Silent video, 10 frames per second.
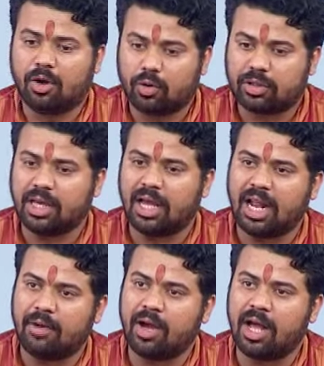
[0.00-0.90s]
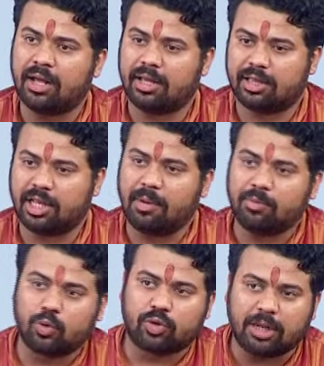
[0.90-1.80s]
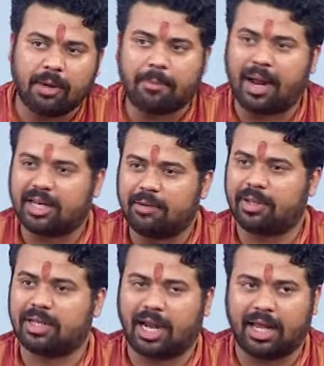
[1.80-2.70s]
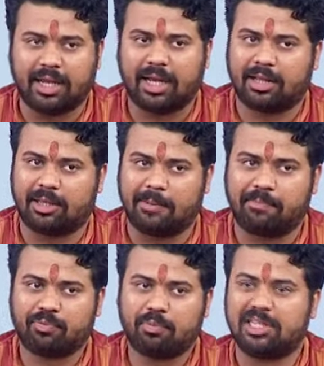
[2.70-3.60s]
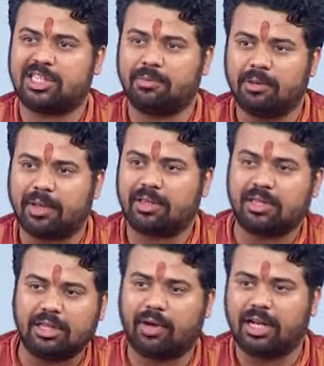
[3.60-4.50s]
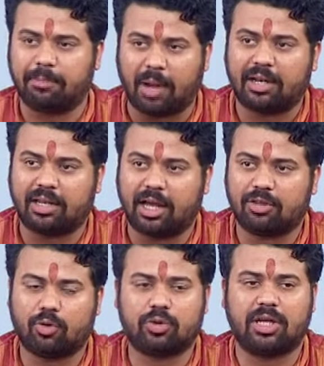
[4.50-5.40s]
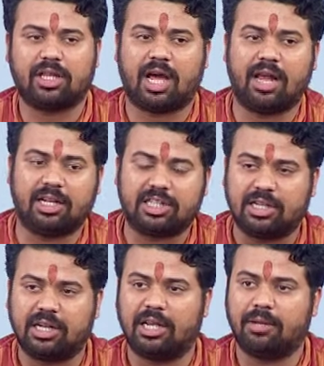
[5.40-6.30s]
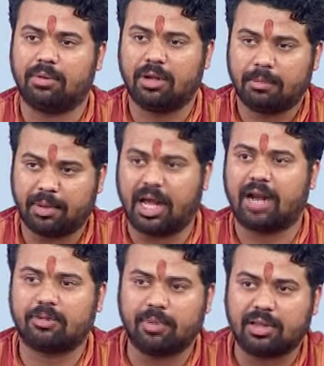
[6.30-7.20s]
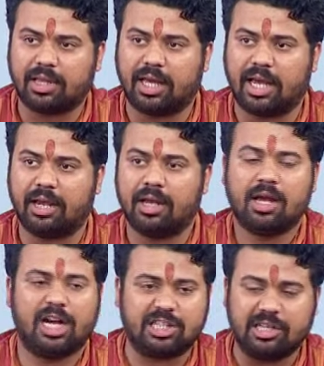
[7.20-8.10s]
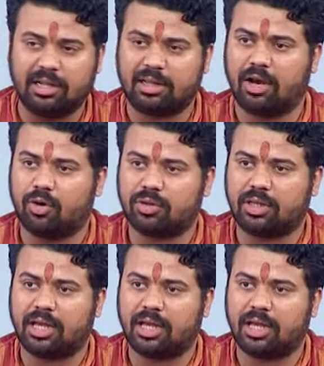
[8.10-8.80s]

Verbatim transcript: उसके अलावा जब हम दूसरी बार पार्टी बंद कराने गए थे पश्चिमी पद्धति वाली पार्टियाँ जो होती हैं जहाँ नशीली पदार्थ मिलते हैं अश्लीलता होती